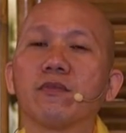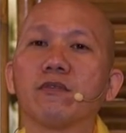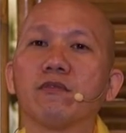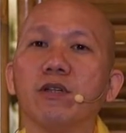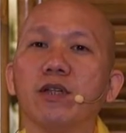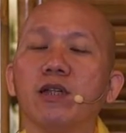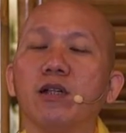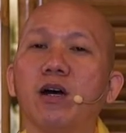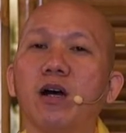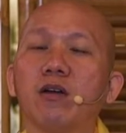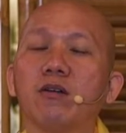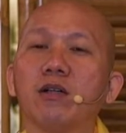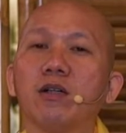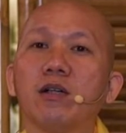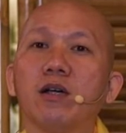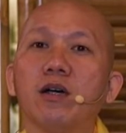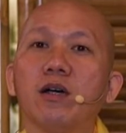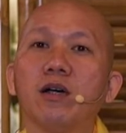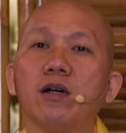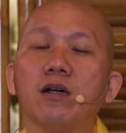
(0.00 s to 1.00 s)
vị ngọt của
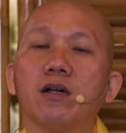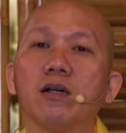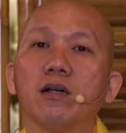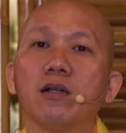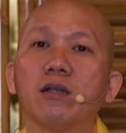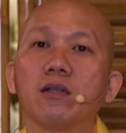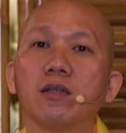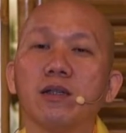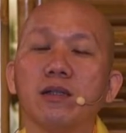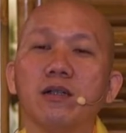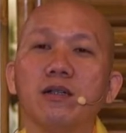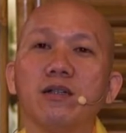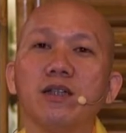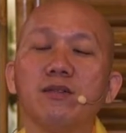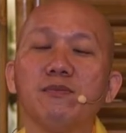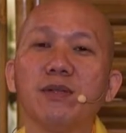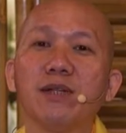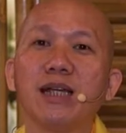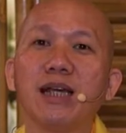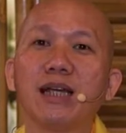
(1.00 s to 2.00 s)
nó thì đương
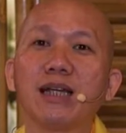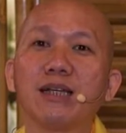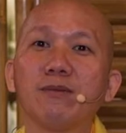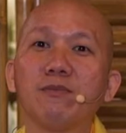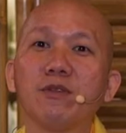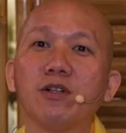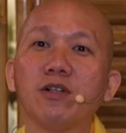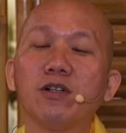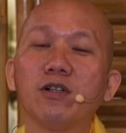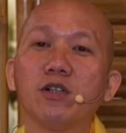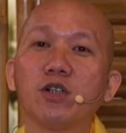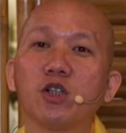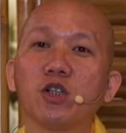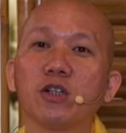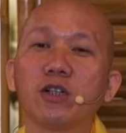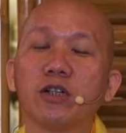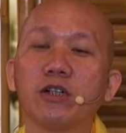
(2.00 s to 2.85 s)
nhiên mình ăn cái món ờ,